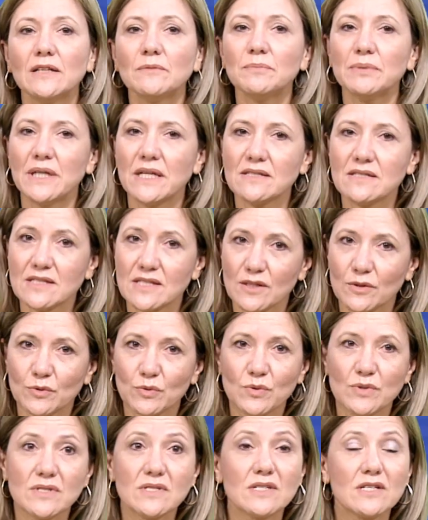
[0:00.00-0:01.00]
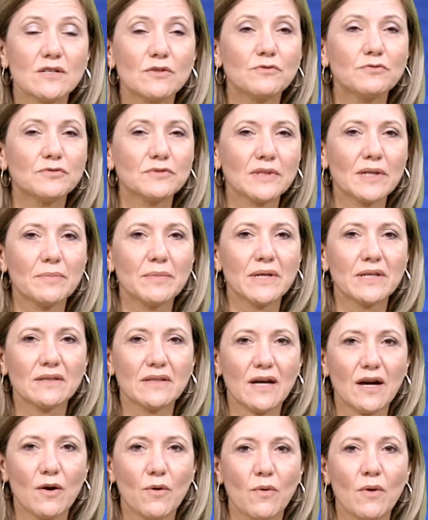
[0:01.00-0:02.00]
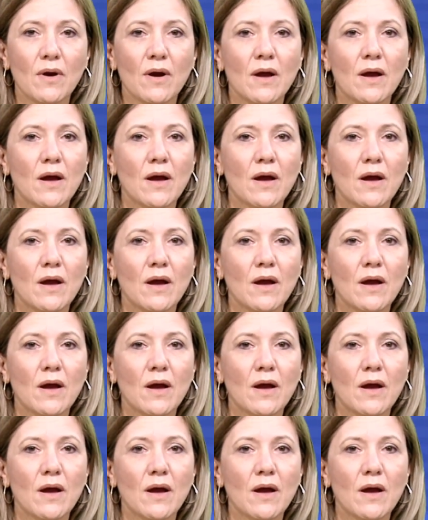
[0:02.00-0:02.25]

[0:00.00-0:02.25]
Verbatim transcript: ampliação do ensino fundamental